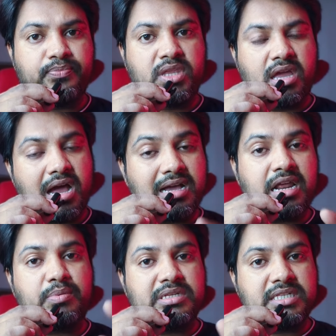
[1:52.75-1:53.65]
अगर आप
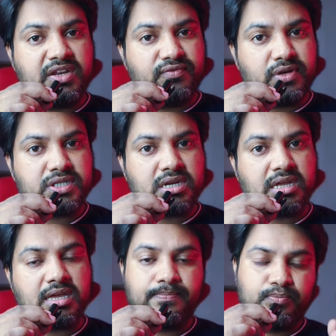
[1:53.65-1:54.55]
रिस्की इन्वेस्टर है
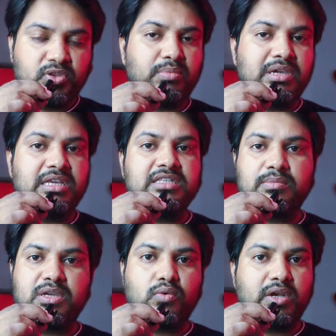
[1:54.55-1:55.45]
तभी इन सभी
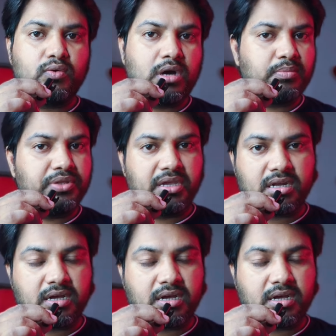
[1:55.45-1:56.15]
क्वाइन को आप देखना